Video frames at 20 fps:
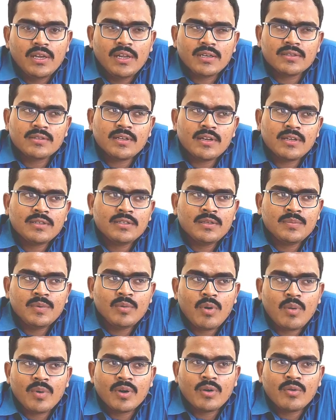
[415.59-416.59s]

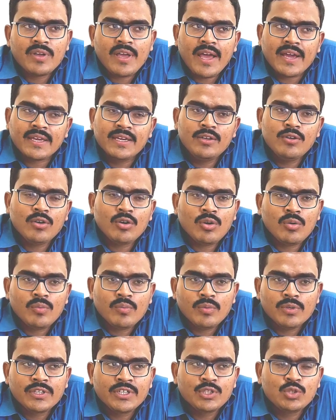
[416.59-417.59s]
লেকচারারশিপেও আমাকে ওই একই
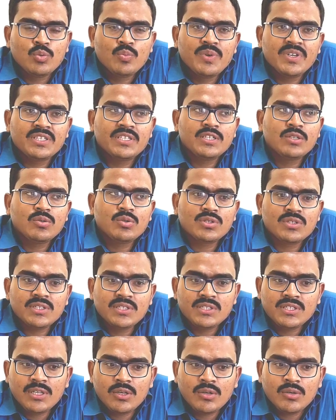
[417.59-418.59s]
রকম কিছু বেসিক
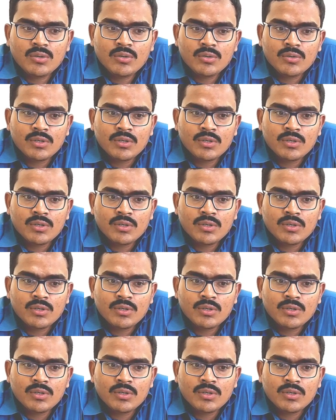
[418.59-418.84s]
কোশ্চেন ছিল